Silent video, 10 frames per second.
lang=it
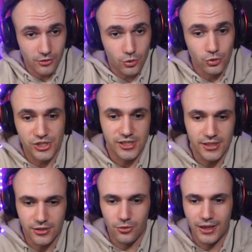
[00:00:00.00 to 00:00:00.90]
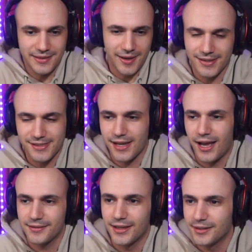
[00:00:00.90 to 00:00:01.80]
così o altre
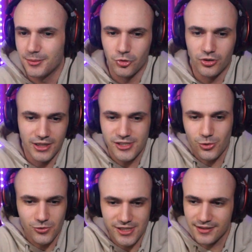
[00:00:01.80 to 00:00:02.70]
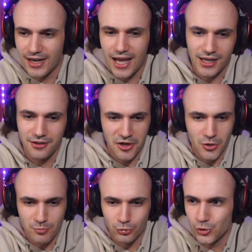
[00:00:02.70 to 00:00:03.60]
cazzate, tipo le stronzate là che
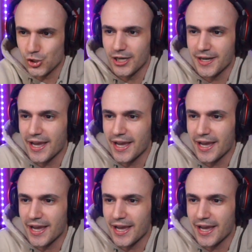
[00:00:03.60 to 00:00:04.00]
fanno i pugili